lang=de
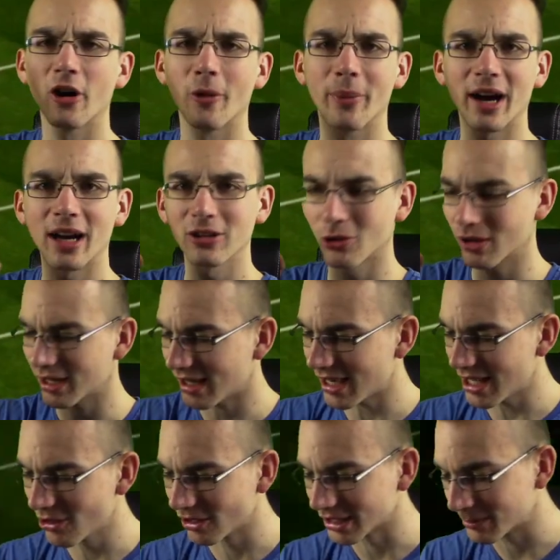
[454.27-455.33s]
Roberto
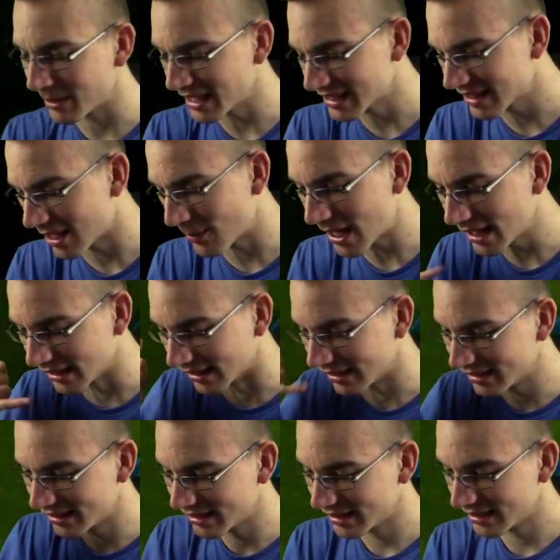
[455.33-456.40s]
Carlos, bester Mann.
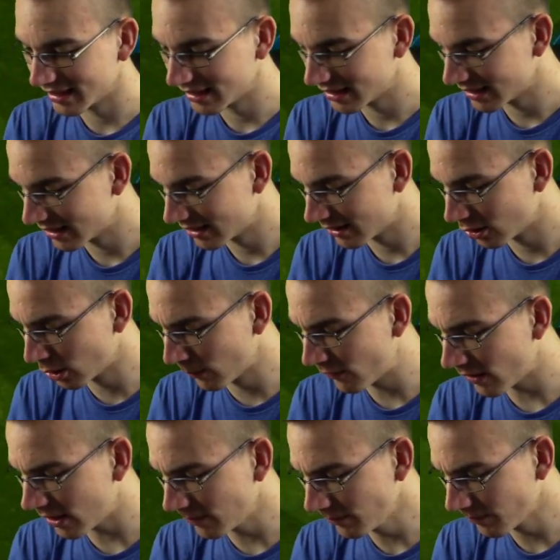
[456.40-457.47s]

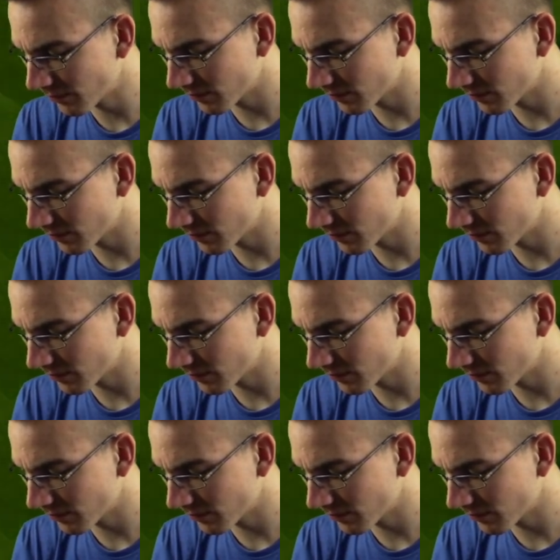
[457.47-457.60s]
Lupfer.